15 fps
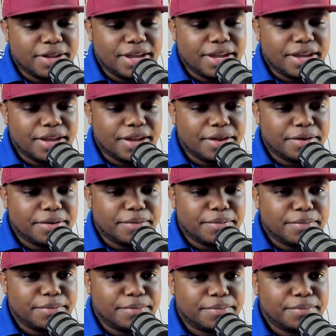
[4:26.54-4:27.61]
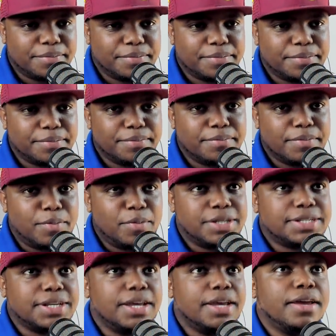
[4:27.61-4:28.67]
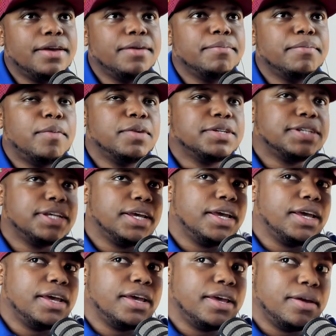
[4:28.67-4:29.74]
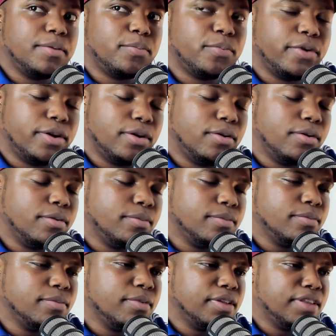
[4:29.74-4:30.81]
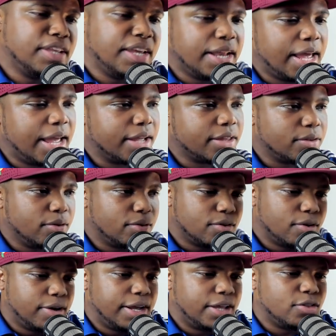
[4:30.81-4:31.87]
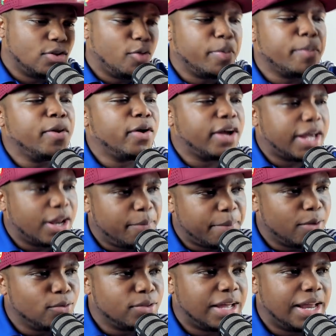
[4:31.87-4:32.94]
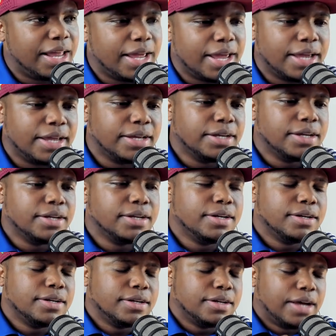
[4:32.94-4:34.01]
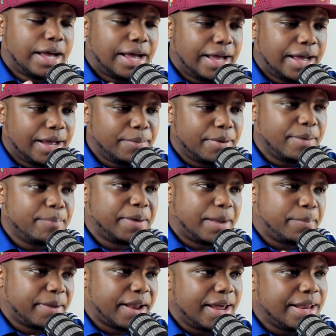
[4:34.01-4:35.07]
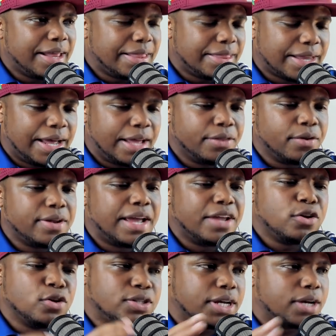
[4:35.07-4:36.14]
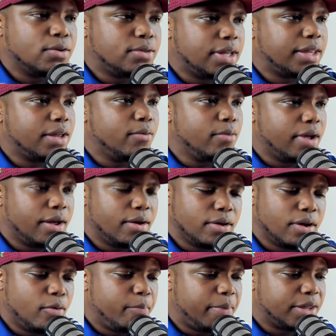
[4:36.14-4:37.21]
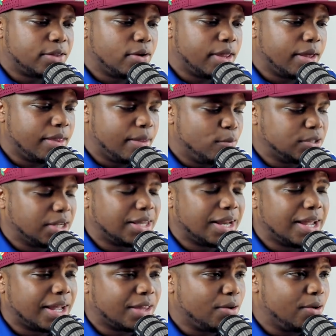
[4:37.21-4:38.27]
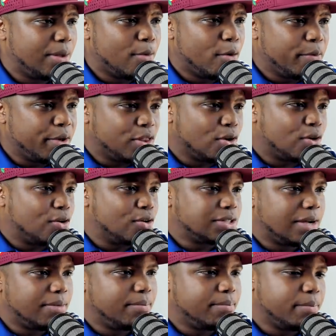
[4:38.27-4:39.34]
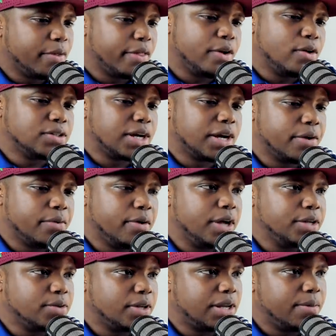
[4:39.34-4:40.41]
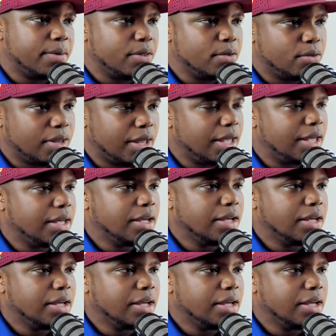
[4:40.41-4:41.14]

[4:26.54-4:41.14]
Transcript: eh, Vamos a ser, vamos a ser, bueno, directos con esto. Lo primero que quiero preguntarle es, para, ir entrando ya, yo sé que usted tiene, eh, es un pastor de, mucha trayectoria, hemos visto cosas poderosas que Dios ha hecho a través de usted.